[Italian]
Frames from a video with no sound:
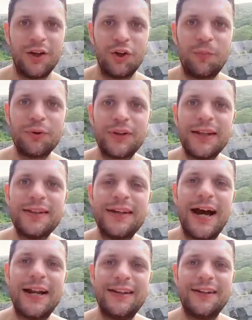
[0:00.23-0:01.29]
Dopo tanti
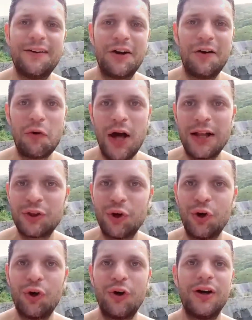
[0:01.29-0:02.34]
anni di aver
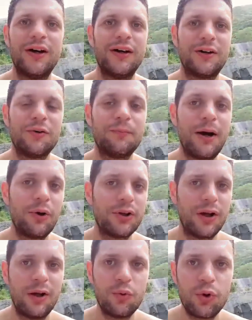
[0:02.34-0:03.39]
lavorato eh, con Paolo e
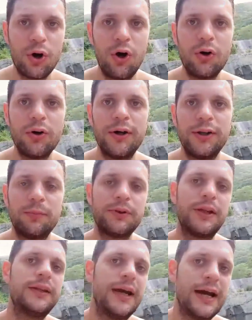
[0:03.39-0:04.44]
Tana Hong Kong e dopo
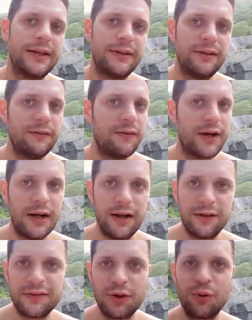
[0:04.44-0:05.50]
tanti anni di vivere
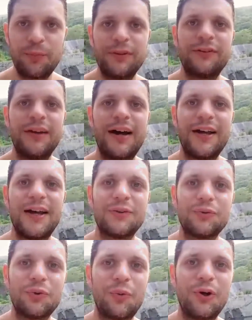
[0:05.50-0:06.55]
all'estero e pensare a
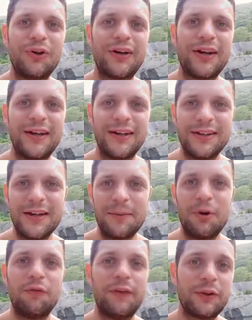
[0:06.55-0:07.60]
tutto quello che
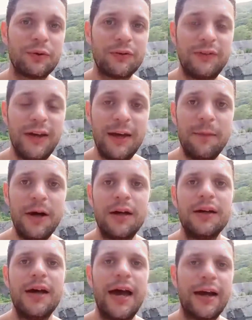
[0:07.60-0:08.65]
abbiamo fatto assieme
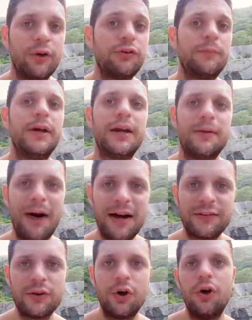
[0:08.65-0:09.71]
e cosa mi è
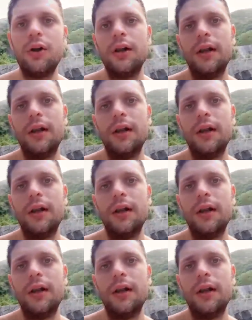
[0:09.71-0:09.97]
rimasto,